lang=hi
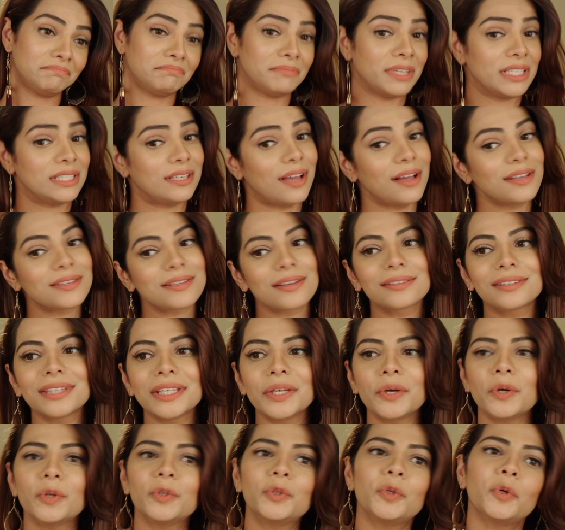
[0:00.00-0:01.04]
बचा सकती
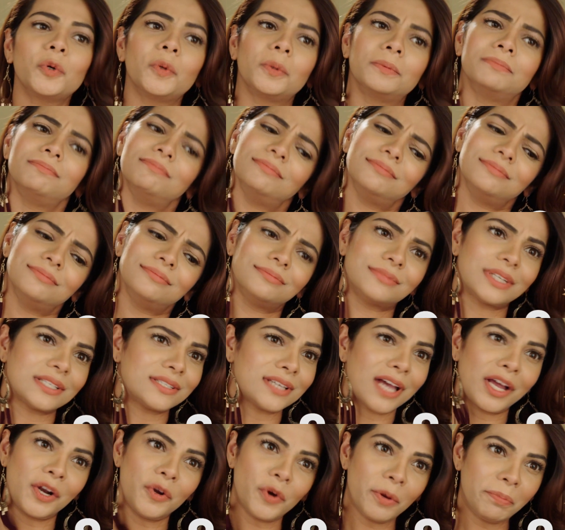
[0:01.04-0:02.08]
हो तो
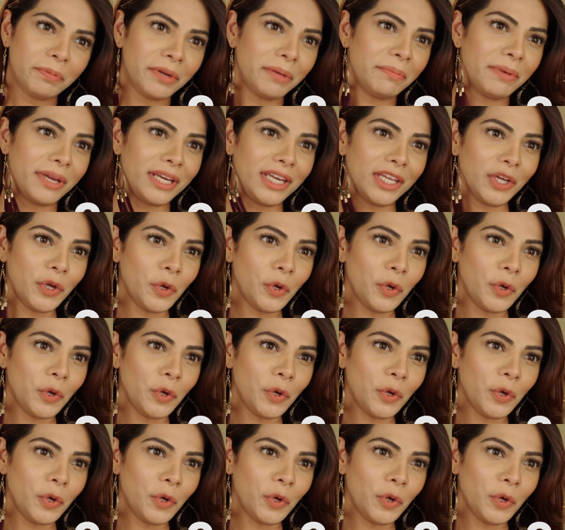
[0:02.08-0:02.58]
बचा लो अपनी बेटी